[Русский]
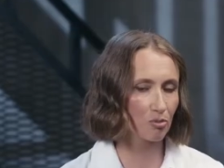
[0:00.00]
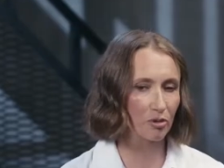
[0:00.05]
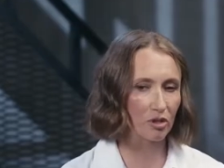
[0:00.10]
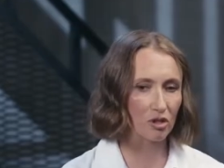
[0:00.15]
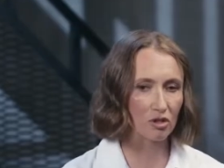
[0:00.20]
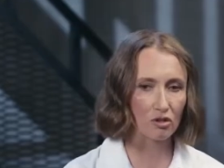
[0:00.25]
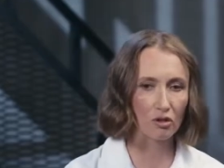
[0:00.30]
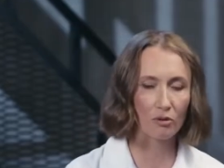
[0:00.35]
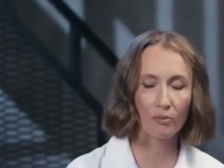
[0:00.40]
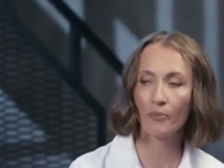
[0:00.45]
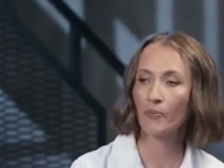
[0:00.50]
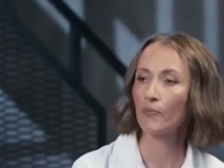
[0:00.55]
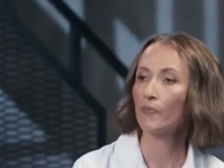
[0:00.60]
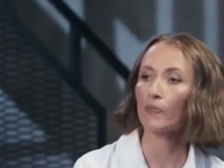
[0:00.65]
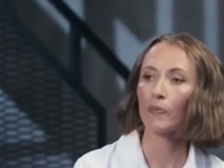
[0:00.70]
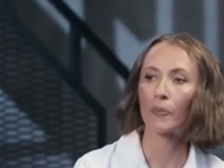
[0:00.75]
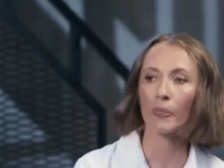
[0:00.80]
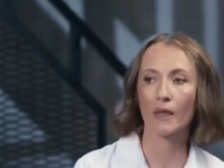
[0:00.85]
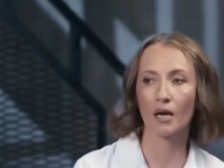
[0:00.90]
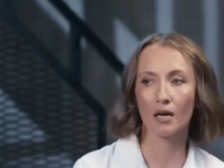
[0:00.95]
перейдем,
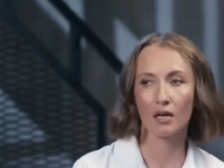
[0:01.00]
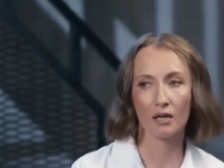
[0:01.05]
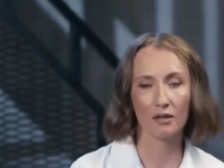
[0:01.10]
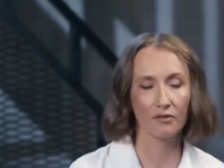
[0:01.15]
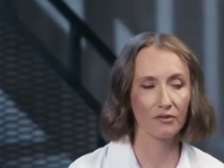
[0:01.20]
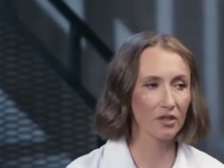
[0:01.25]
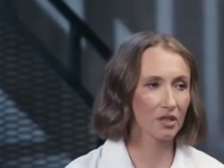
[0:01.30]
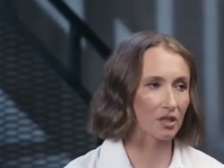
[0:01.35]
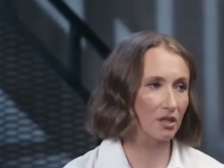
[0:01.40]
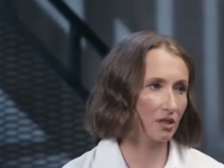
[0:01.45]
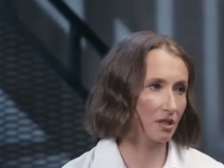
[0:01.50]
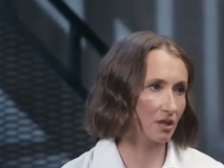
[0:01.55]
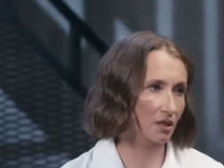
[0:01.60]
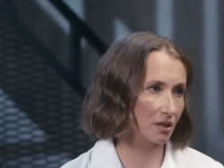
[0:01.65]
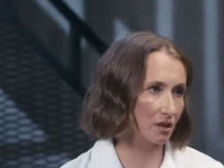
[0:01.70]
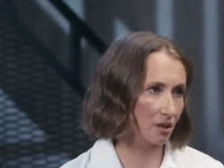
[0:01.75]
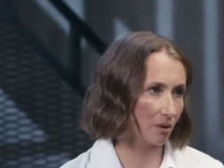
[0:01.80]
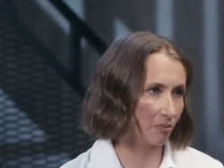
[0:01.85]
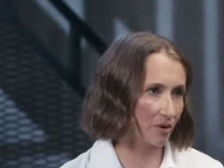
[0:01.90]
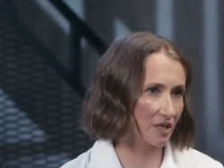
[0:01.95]
а,
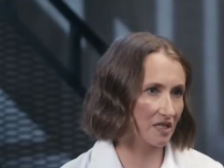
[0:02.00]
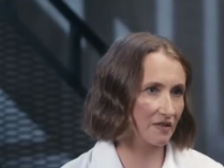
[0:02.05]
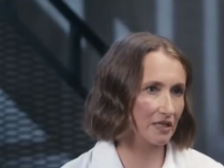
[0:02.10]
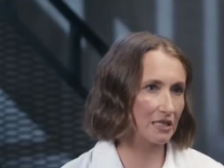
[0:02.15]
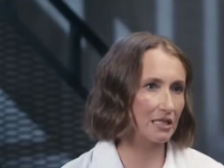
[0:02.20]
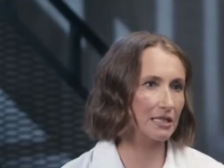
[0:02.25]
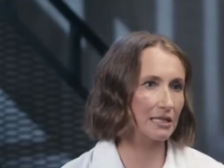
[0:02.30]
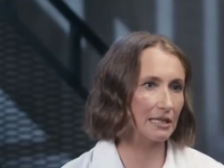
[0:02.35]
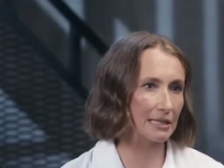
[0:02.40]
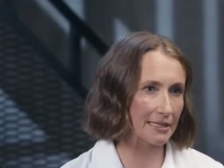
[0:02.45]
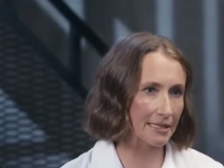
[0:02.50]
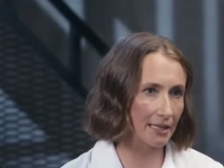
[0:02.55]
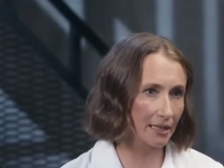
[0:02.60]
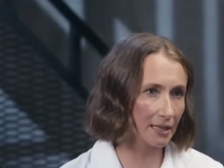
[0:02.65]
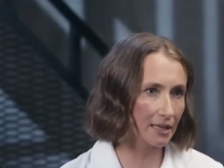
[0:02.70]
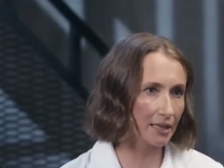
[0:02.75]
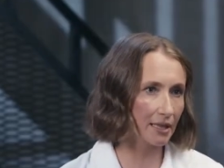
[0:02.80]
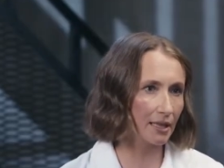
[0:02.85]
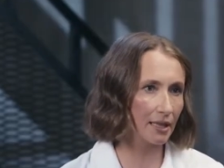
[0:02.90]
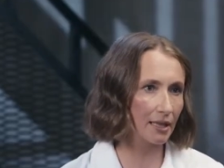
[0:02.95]
вендоры, там, производители
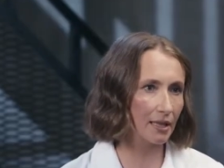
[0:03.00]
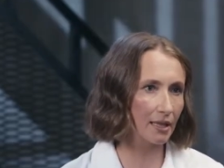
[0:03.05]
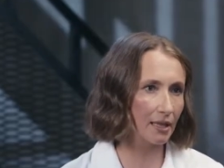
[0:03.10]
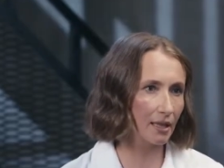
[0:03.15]
техники,